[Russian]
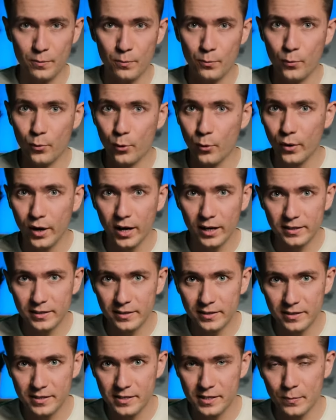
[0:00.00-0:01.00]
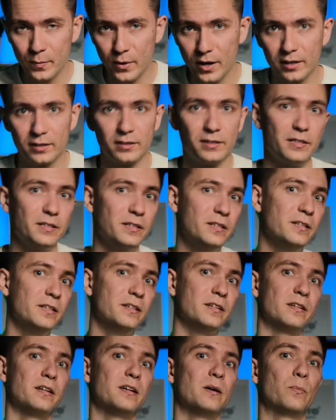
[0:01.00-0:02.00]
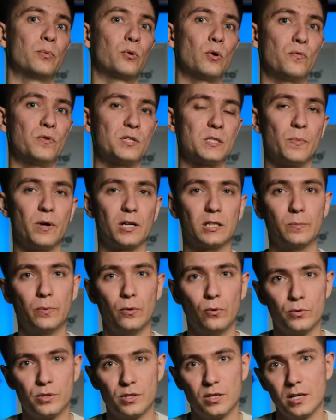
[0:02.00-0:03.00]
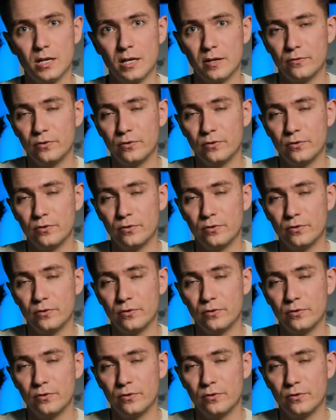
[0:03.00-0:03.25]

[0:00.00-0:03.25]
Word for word: Bugatti Smart и Profi Smart Plus.